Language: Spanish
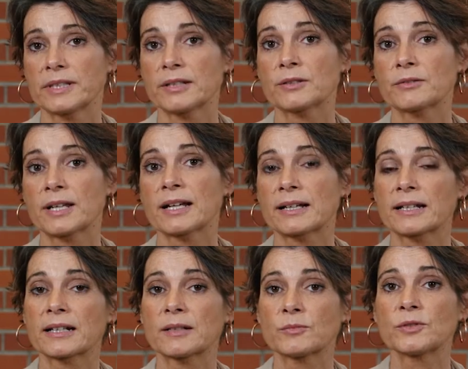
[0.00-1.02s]
Tiene una
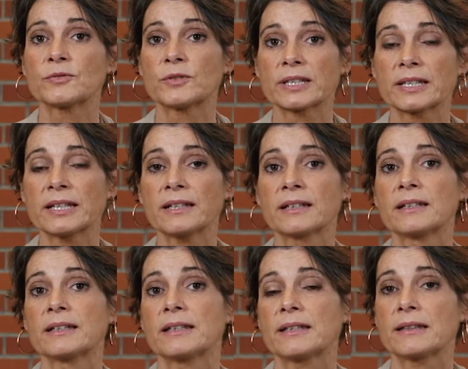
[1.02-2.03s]
carga muy fuerte
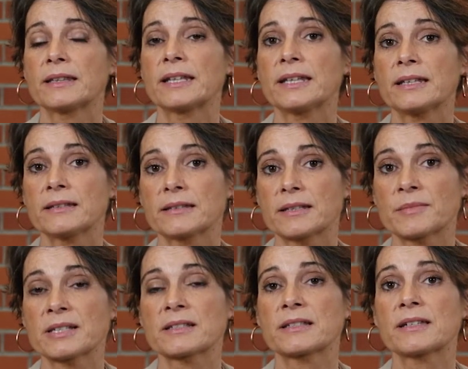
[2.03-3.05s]
de
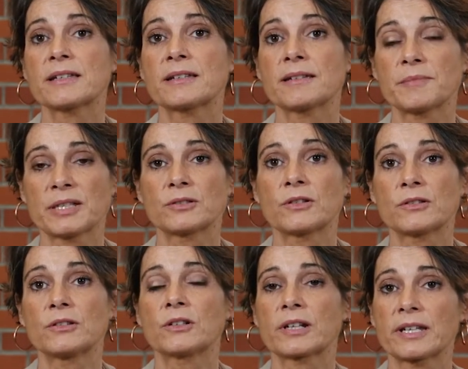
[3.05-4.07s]
temas de
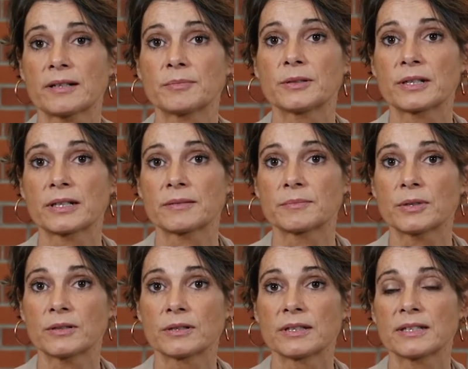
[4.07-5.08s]
metodología, por
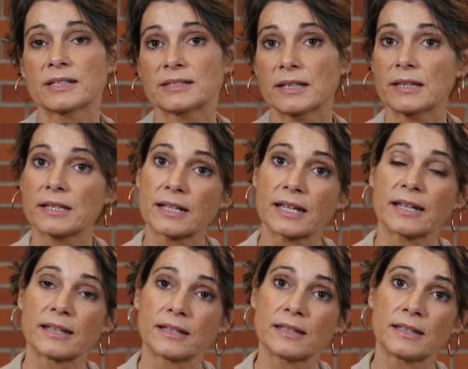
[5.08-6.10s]
ejemplo. Es decir, que
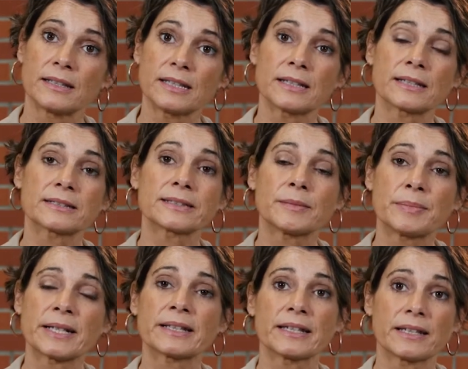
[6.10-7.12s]
tiene esa
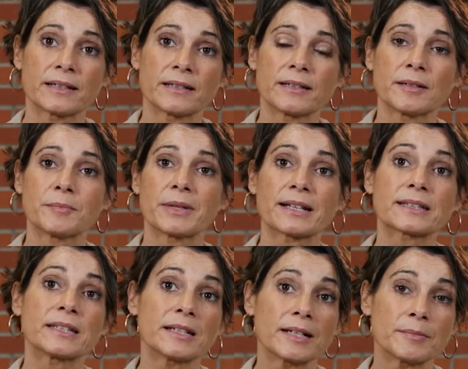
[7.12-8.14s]
parte
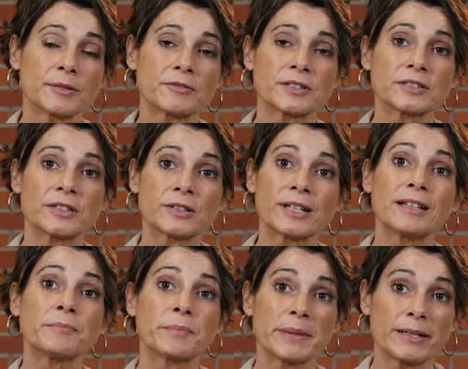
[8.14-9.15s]
práctica
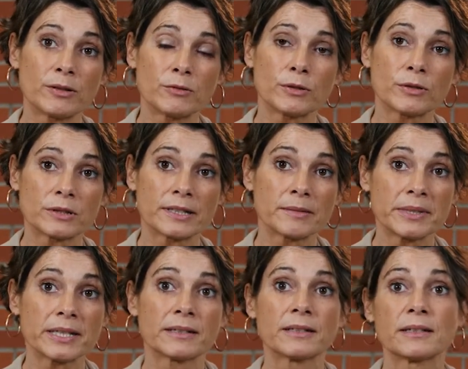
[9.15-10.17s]
profesional, pero luego
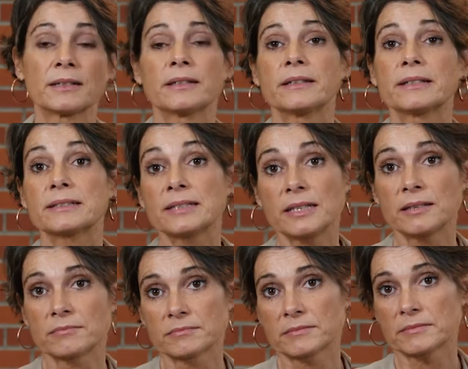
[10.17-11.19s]
también
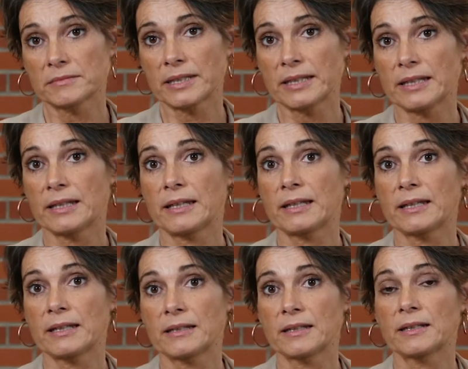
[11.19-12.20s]
si
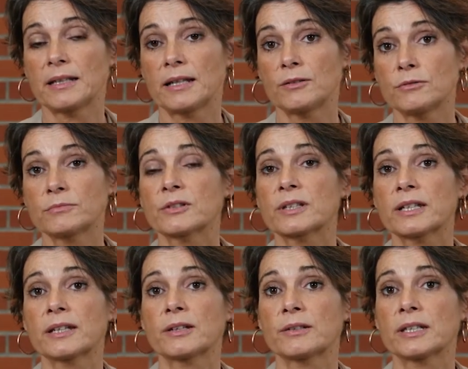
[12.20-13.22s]
eh, el alumno
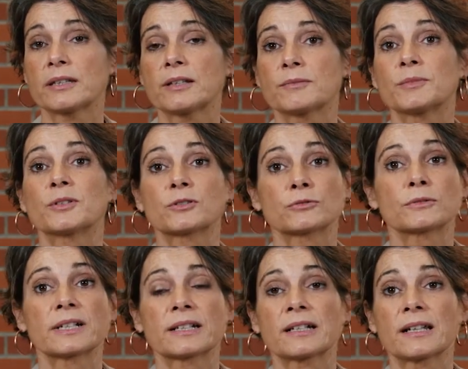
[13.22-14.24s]
quiere orientar un poco su
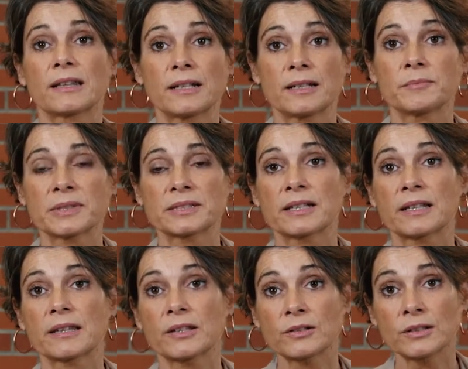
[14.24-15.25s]
carrera hacia la
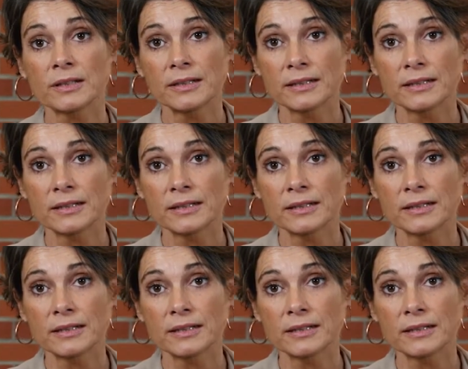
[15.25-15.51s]
investigación,